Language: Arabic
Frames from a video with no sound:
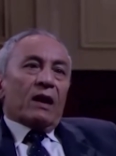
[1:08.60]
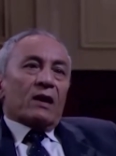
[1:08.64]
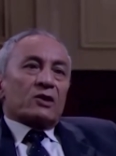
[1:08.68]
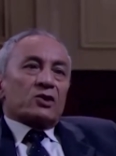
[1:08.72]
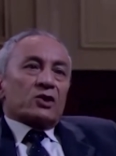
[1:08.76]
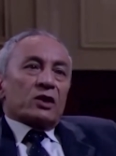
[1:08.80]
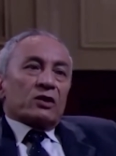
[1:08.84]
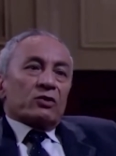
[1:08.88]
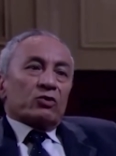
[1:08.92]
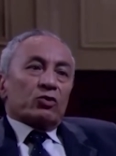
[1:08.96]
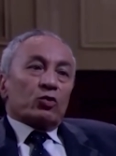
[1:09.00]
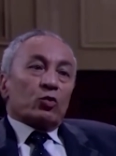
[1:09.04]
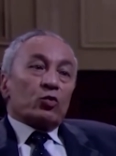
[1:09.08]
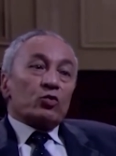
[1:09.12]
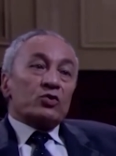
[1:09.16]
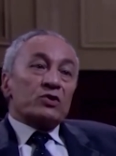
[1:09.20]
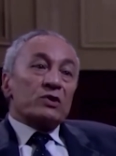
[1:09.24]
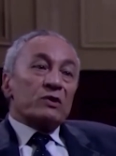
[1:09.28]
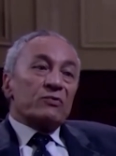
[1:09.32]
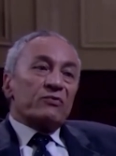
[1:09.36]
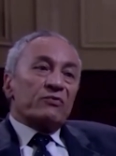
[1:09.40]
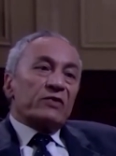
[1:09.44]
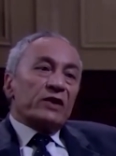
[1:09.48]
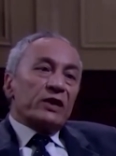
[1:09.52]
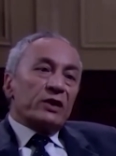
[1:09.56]
عشان
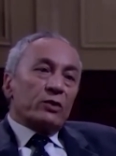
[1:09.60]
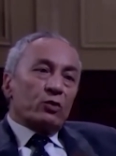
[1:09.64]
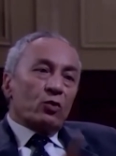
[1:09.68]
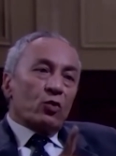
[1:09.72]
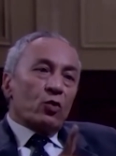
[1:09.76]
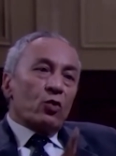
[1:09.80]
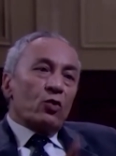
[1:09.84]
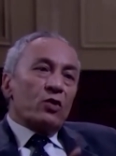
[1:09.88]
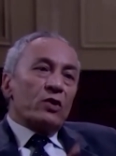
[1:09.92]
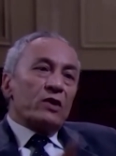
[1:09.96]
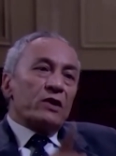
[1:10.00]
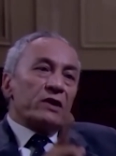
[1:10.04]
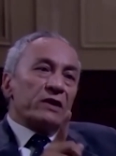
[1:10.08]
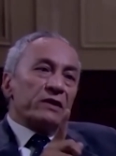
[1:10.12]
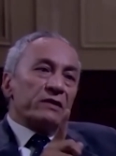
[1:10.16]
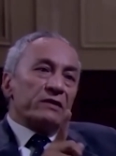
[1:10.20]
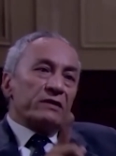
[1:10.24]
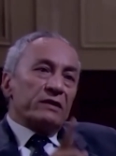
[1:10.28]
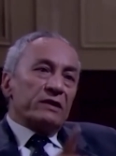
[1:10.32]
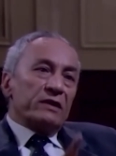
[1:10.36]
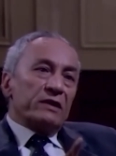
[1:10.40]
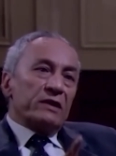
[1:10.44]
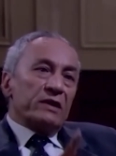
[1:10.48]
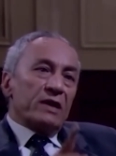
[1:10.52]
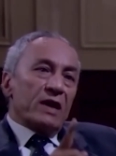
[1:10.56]
توصف لي كل
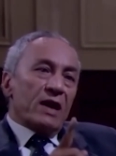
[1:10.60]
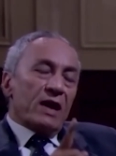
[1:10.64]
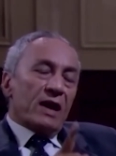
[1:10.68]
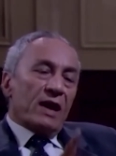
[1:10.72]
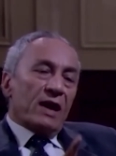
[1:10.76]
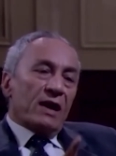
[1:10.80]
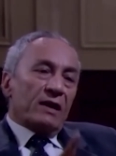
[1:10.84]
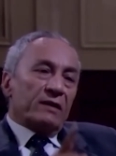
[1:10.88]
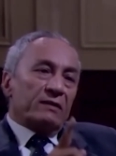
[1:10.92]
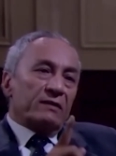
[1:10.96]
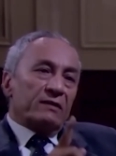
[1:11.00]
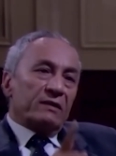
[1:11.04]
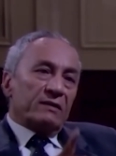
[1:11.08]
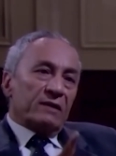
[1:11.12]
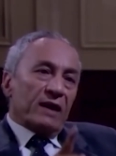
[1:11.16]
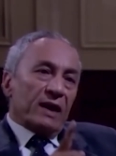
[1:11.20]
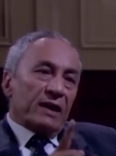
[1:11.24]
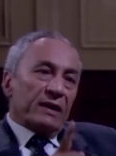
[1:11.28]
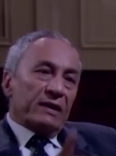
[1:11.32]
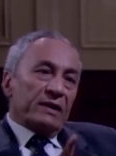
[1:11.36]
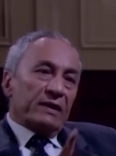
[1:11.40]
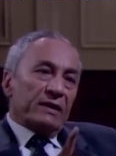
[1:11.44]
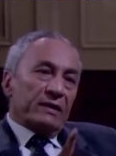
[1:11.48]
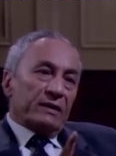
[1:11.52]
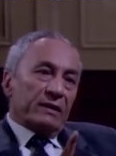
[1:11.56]
دقيقة عدت
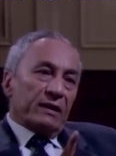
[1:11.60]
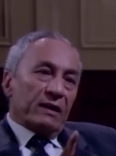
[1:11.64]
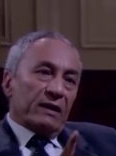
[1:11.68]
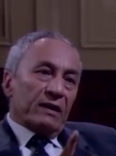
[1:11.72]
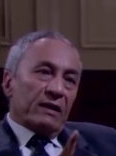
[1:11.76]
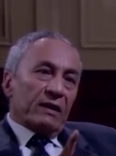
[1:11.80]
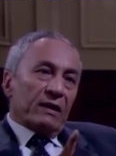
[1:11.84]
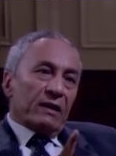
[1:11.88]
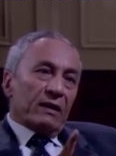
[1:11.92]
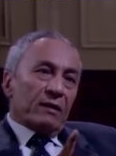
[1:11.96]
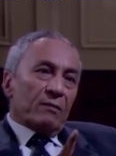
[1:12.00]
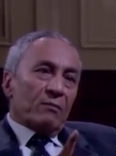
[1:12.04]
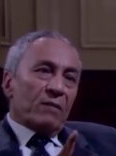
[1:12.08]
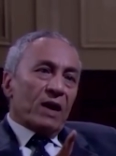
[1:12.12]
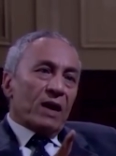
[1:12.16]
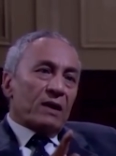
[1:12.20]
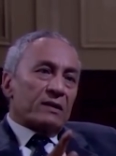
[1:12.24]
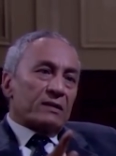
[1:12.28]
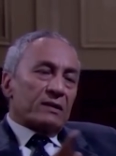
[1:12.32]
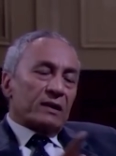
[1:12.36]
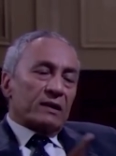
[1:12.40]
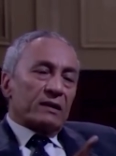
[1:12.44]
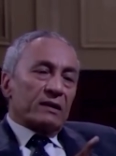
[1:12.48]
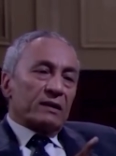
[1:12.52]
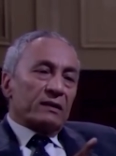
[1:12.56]
عليك مع
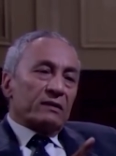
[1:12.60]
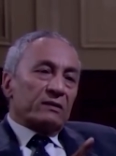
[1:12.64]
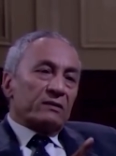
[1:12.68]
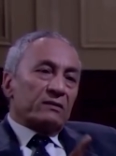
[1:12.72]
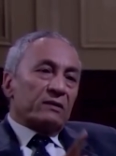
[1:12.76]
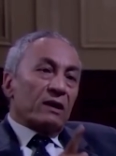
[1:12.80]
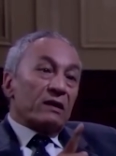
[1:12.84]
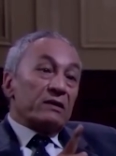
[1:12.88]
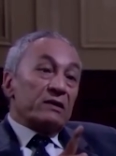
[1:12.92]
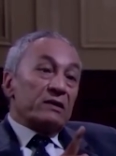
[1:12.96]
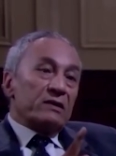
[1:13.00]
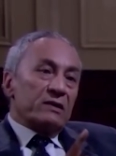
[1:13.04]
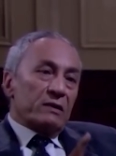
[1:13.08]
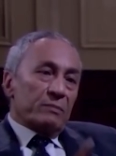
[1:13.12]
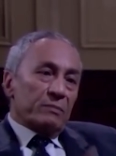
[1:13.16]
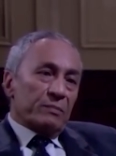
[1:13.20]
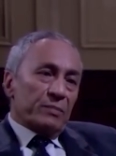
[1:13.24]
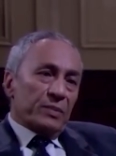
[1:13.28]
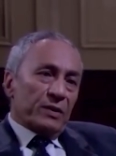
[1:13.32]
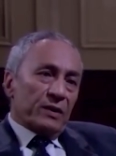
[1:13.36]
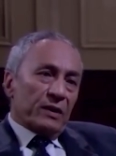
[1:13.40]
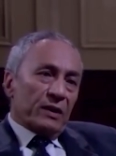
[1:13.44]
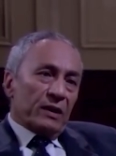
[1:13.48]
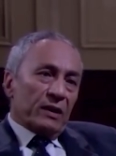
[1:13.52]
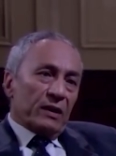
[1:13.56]
الراجل الطيب
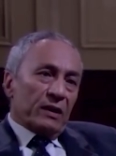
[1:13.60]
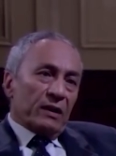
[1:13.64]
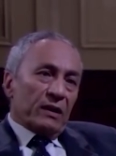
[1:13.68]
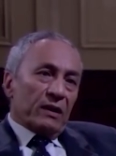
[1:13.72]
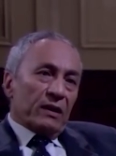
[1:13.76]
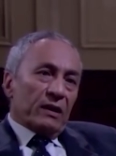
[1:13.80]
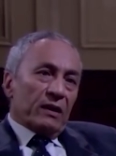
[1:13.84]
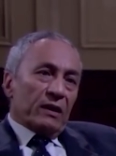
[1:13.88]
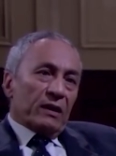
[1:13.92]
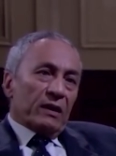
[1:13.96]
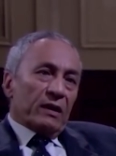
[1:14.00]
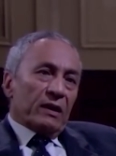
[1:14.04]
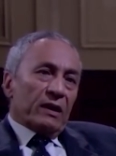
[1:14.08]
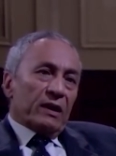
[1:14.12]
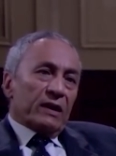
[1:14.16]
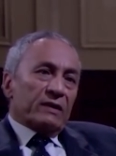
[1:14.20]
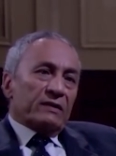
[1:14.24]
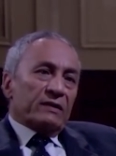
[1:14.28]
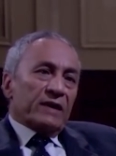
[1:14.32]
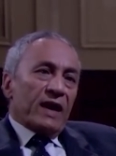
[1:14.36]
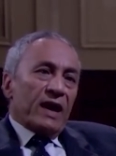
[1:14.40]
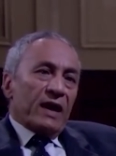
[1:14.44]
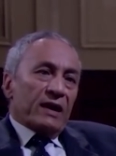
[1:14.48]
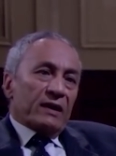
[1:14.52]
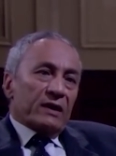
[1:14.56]
اللي
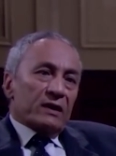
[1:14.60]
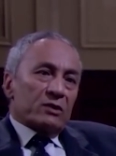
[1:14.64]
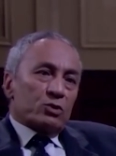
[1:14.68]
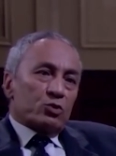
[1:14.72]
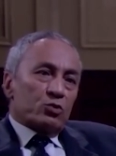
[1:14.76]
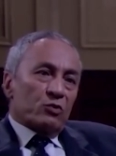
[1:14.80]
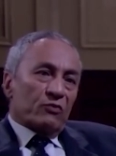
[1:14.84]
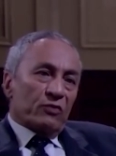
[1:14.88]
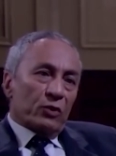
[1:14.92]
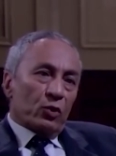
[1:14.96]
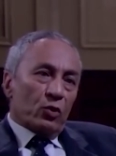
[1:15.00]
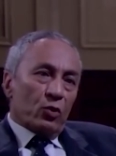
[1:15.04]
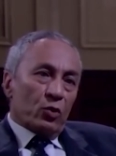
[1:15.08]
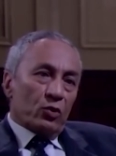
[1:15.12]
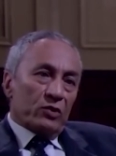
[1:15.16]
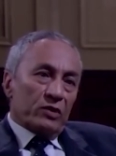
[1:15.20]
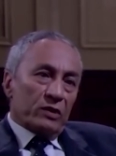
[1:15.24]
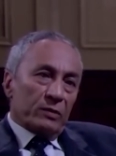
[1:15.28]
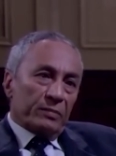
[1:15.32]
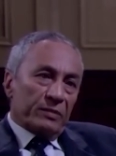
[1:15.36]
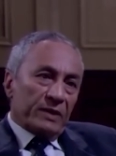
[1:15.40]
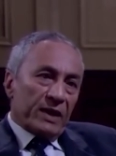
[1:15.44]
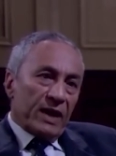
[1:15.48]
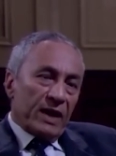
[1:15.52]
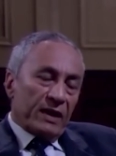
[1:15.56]
انت حجزته في الخن
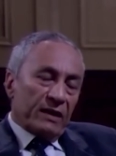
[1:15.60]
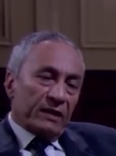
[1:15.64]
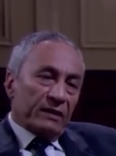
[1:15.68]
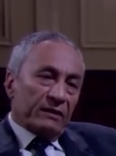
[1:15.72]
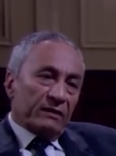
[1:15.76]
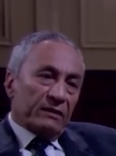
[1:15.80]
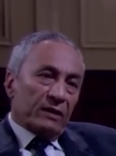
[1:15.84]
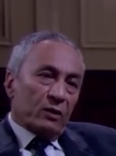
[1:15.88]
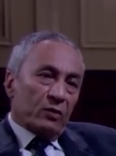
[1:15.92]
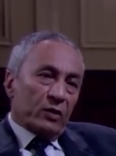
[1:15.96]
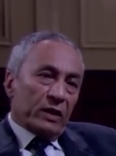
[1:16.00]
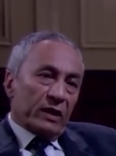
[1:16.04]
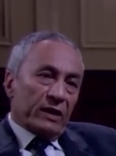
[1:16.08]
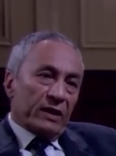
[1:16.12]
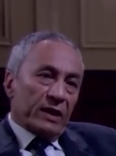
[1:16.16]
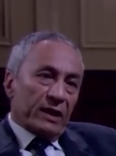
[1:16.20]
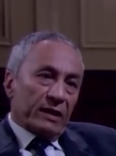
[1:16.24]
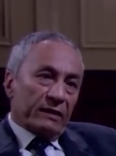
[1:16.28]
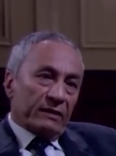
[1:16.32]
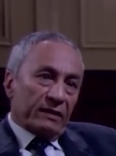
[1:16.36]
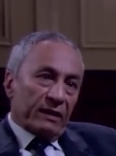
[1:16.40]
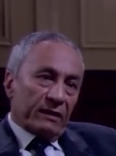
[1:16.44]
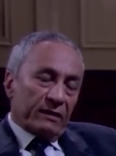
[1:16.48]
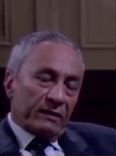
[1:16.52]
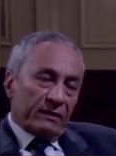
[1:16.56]
بتاعك انت
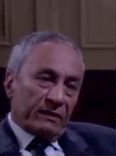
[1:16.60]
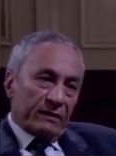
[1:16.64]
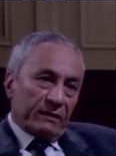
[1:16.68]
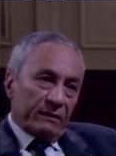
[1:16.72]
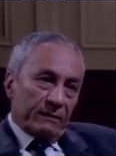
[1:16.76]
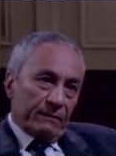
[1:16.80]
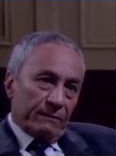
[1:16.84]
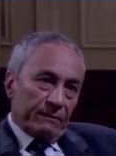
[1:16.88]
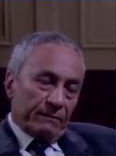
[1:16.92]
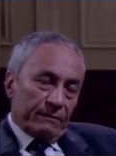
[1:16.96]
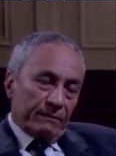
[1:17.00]
ورجالتك